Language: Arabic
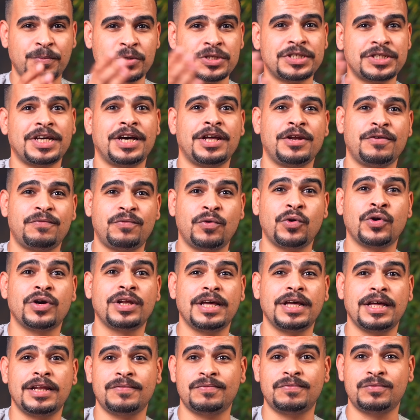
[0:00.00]
وأسعارها فوق
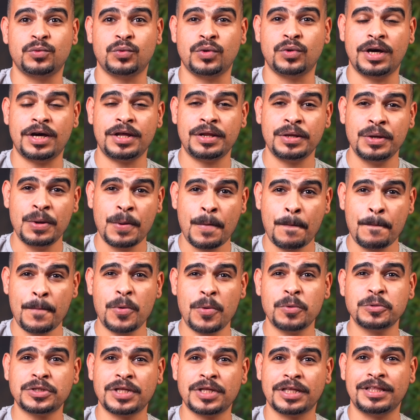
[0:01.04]
ال 1000 دولار ما
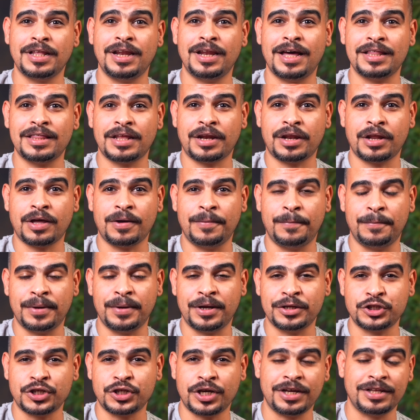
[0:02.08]
وصلت لهذا الرقم مال
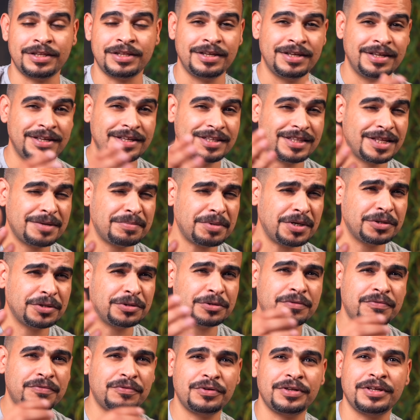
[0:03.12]
الشحن طبعا
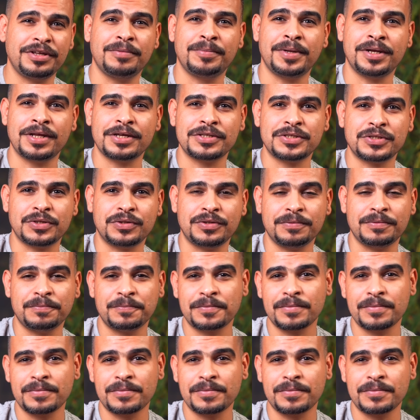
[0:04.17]
تعرفوني لمن نقصد